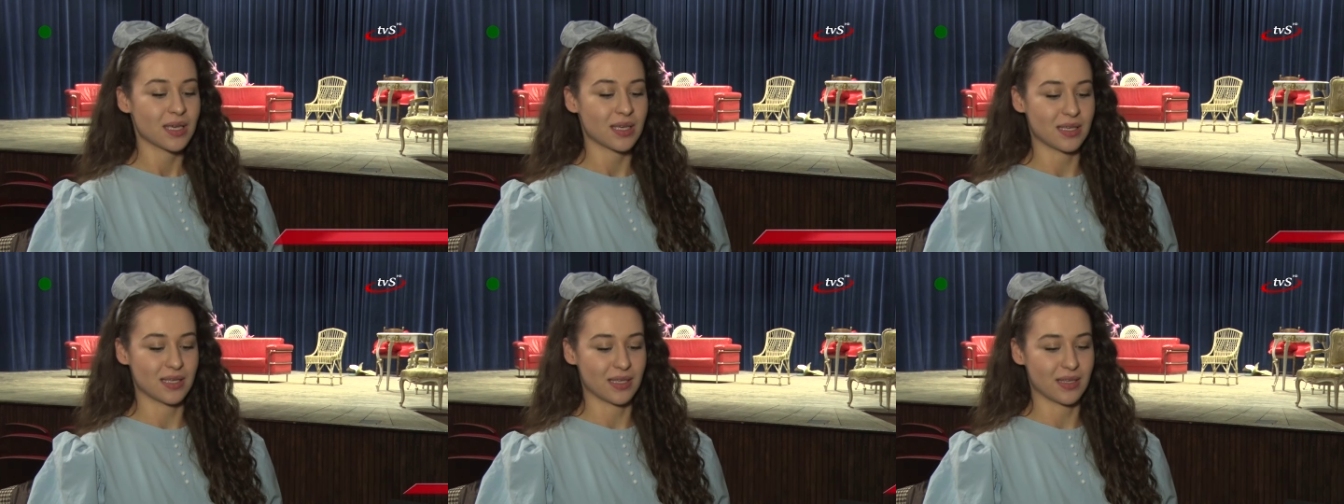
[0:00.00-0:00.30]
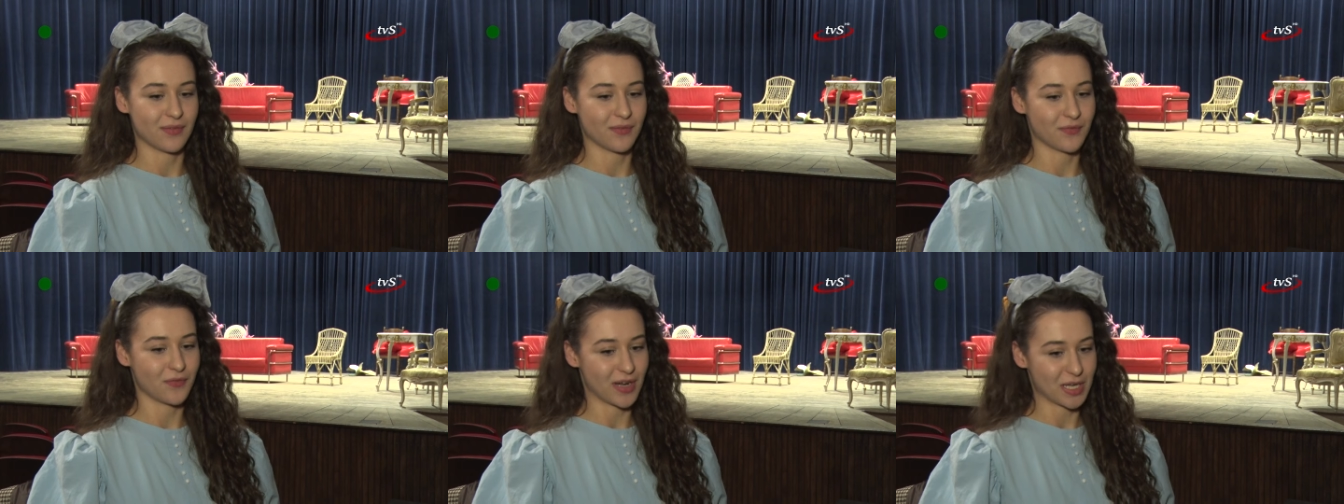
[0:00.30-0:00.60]

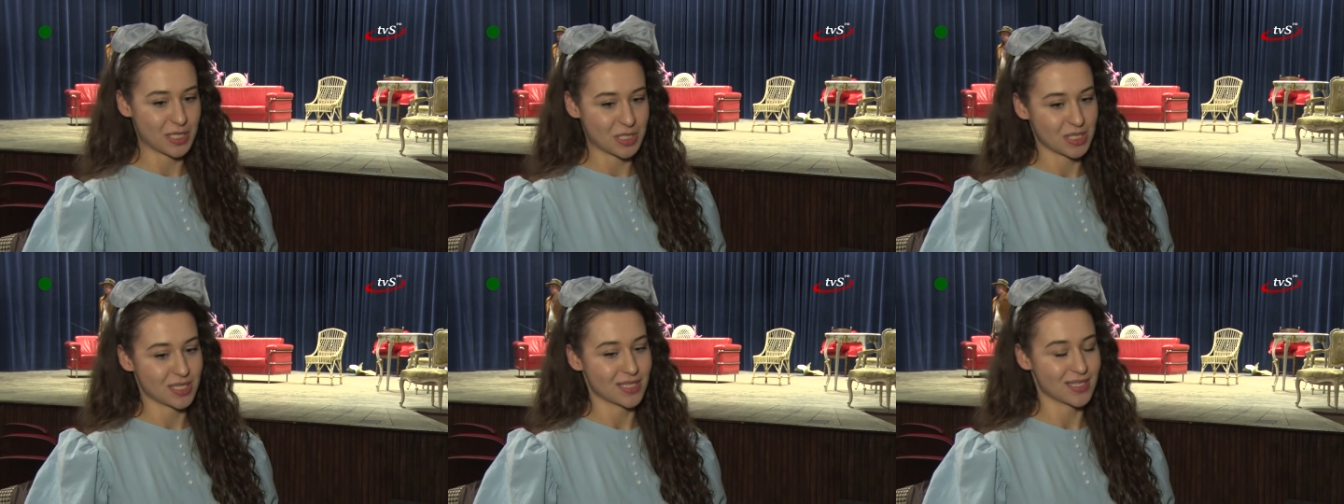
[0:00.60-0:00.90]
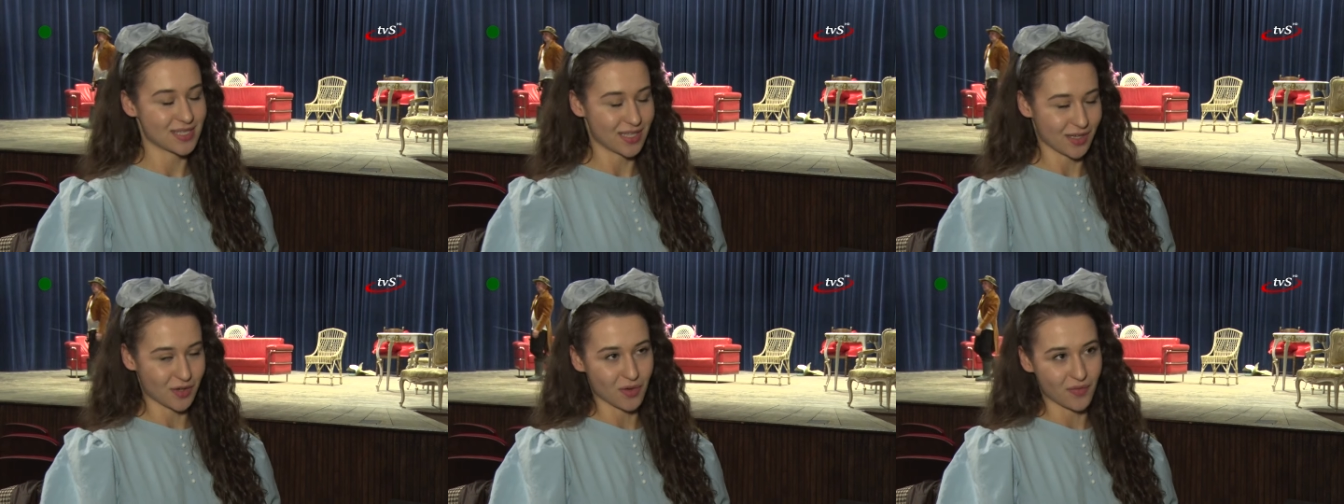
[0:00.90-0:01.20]
e, właśnie
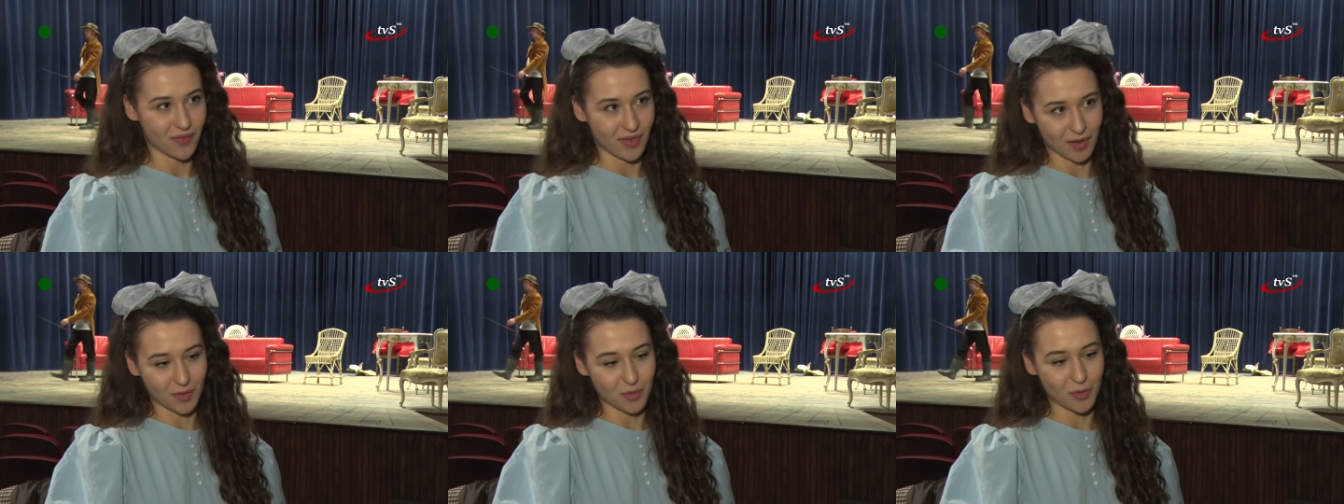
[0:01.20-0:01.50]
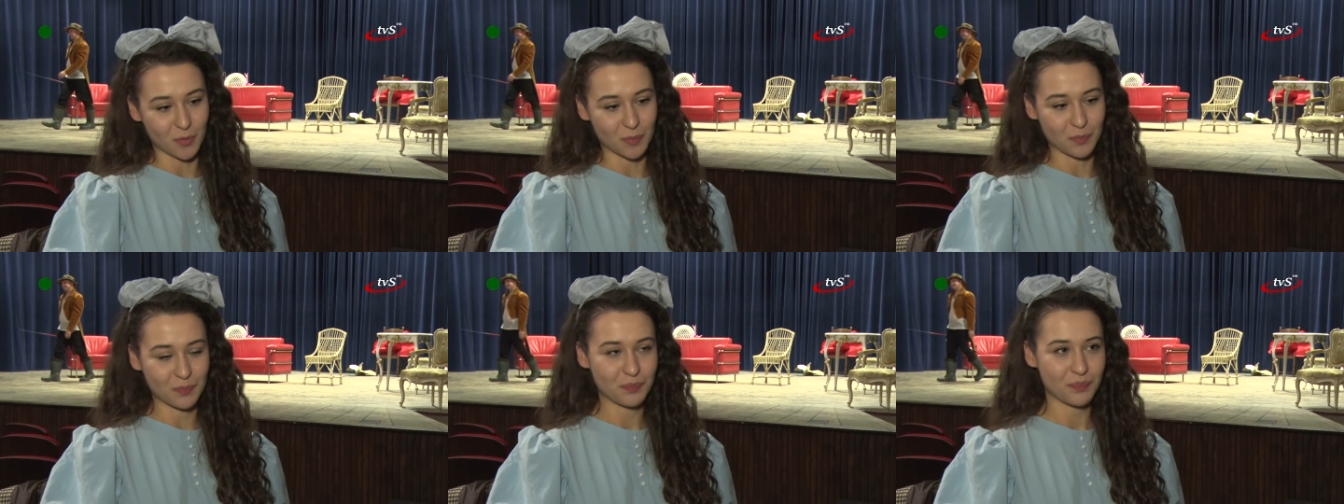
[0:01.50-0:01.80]
z tego
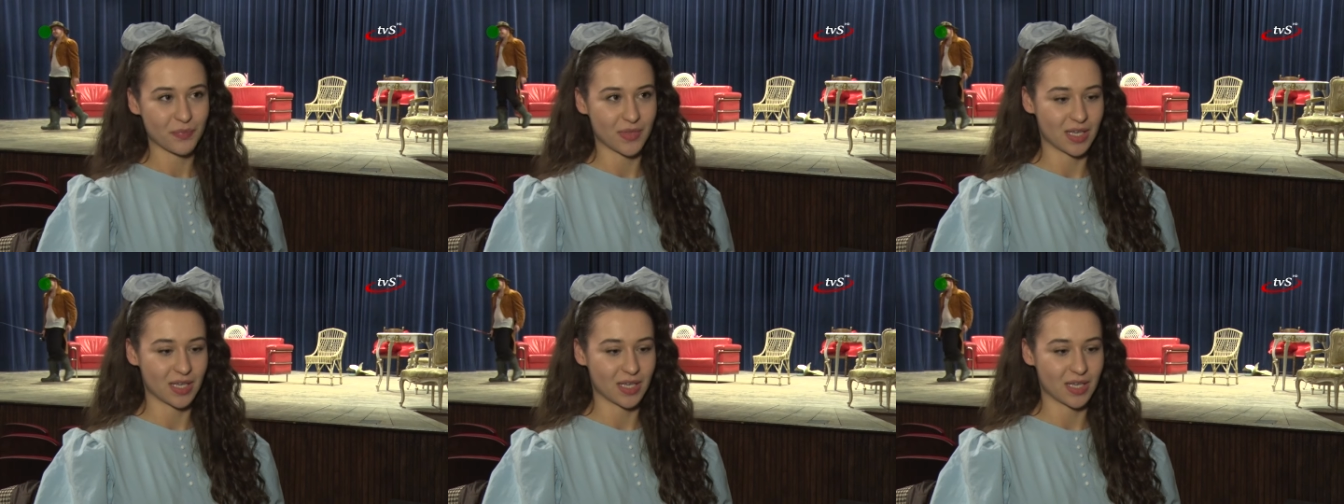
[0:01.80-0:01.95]
wieku